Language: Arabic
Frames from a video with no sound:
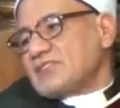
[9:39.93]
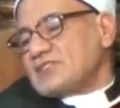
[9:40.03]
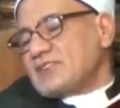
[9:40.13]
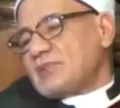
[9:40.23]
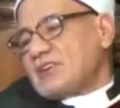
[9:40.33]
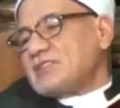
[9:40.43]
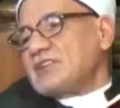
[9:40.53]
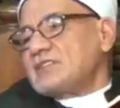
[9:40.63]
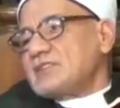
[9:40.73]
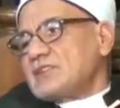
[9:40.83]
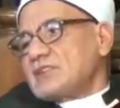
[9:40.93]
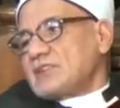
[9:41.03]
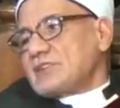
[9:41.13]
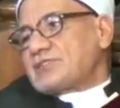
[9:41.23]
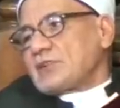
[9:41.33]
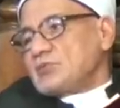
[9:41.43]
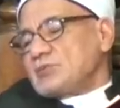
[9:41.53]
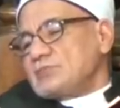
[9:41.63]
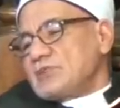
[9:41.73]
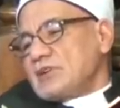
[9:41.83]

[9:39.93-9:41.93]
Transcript: وده معنى التقويم